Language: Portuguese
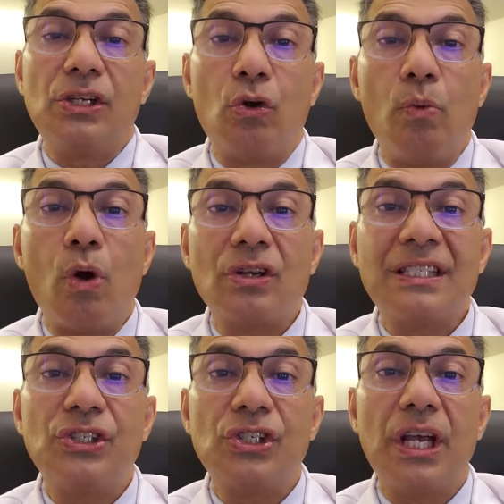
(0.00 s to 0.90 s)
como
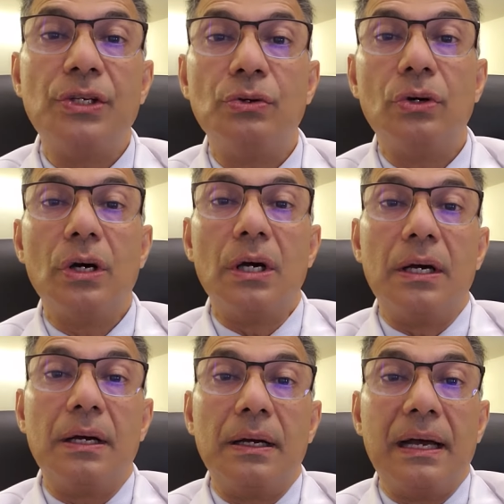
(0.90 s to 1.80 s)
oxigênio,
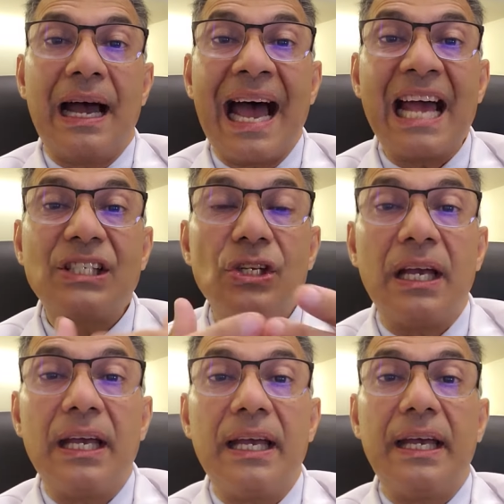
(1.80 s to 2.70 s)

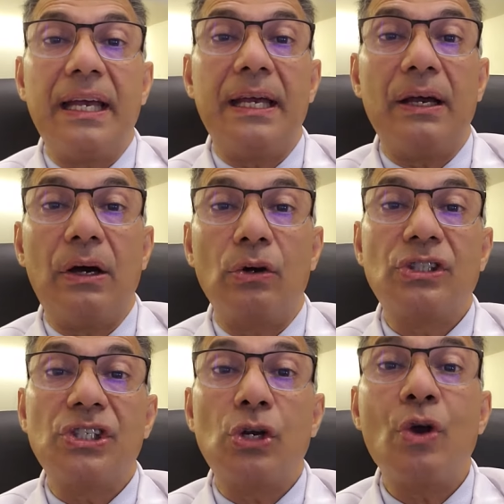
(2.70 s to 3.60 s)
é, é,
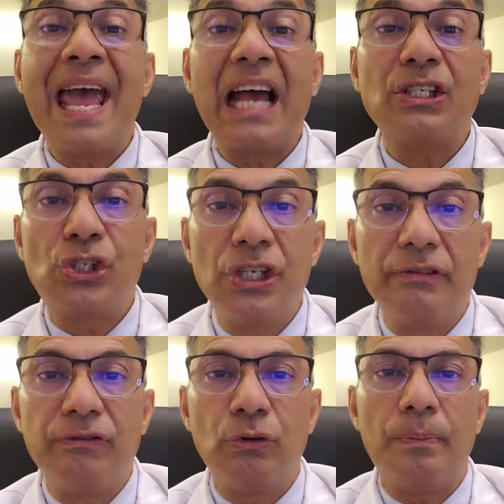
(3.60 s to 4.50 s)
oxigênio
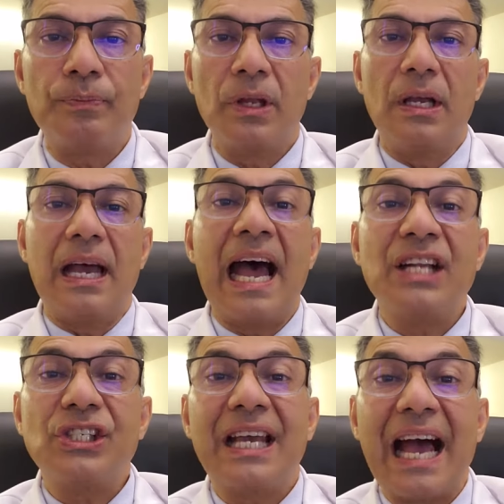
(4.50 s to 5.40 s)
reativo,
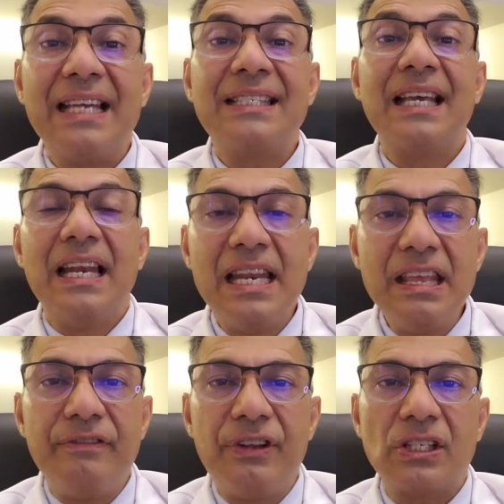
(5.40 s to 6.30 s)
radicais
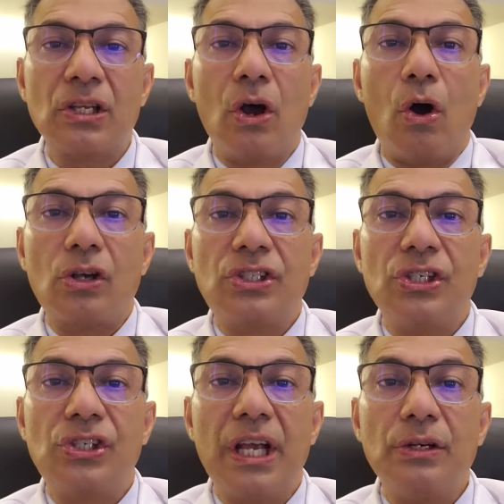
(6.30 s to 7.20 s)
livres,
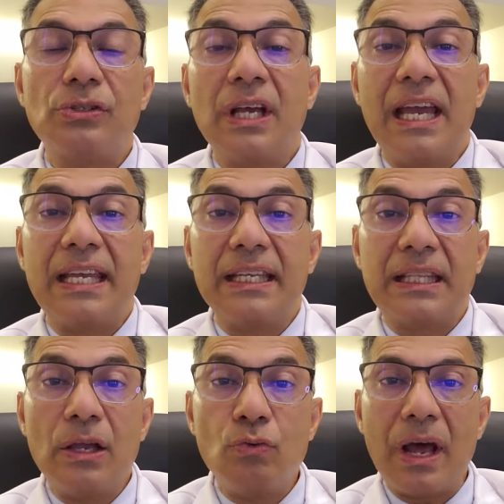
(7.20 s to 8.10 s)
oxigênios em que
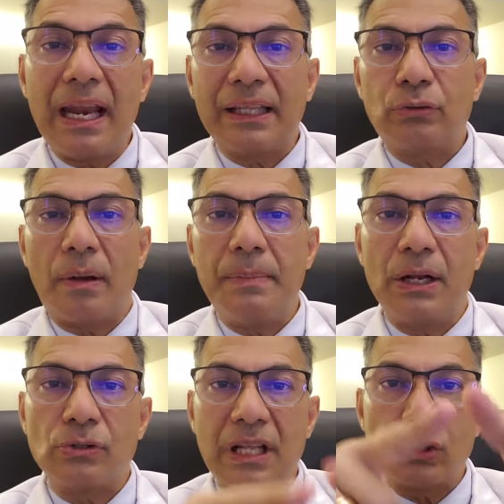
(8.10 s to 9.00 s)
tem um elétron a
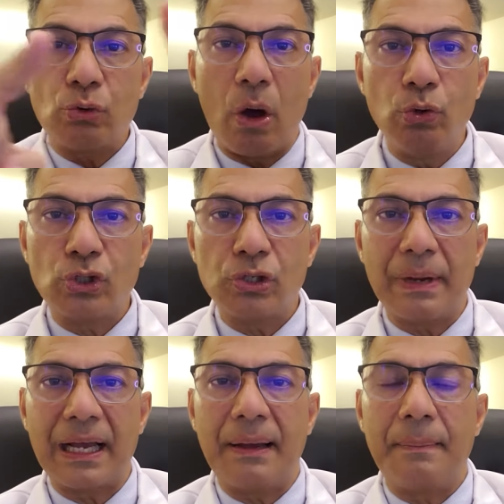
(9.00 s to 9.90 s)
menos na sua
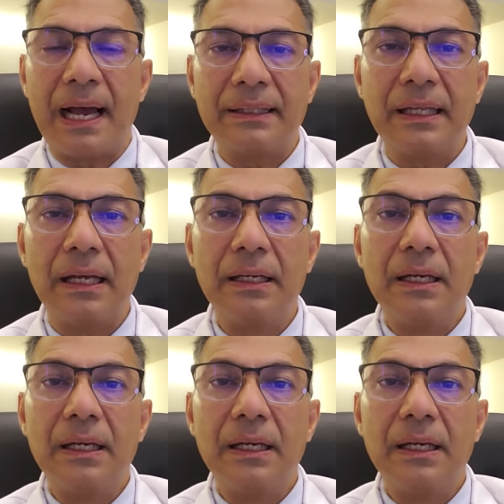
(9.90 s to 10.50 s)
última camada,